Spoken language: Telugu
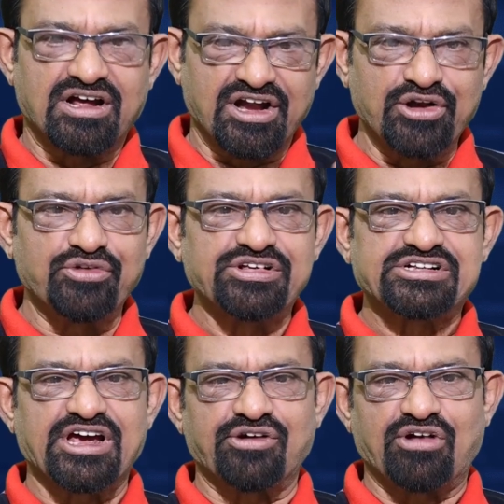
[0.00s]
రెండు
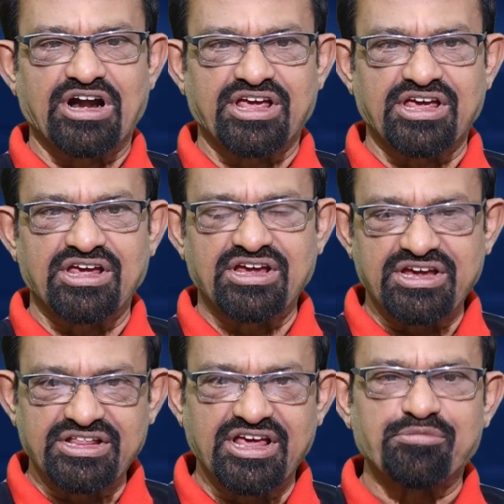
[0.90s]
విజయాలు వాళ్ళకి
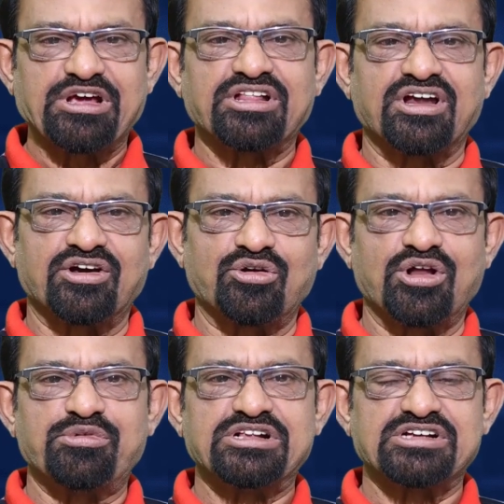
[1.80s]
ఇదే మైదానంలో
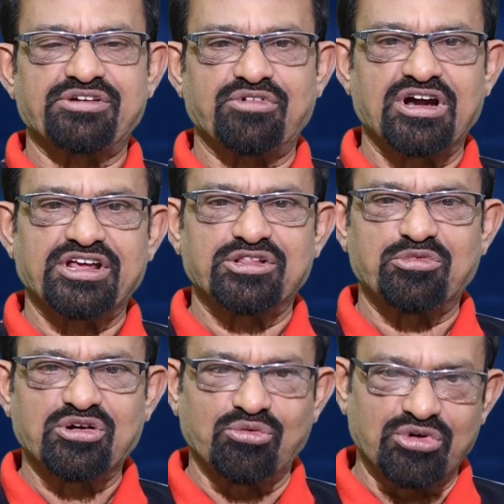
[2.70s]
లభించాయి వాళ్ళకి ఇంత
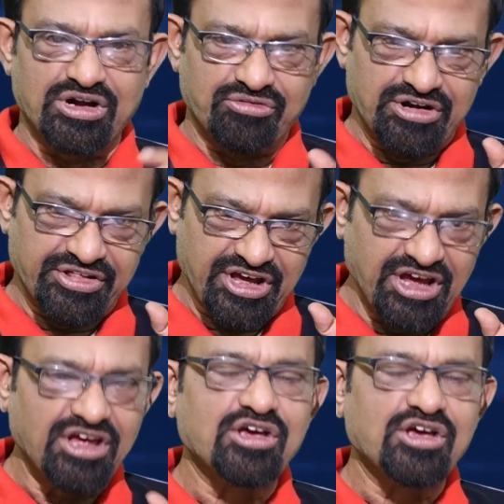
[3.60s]
మటుకు ఉన్నటువంటిదే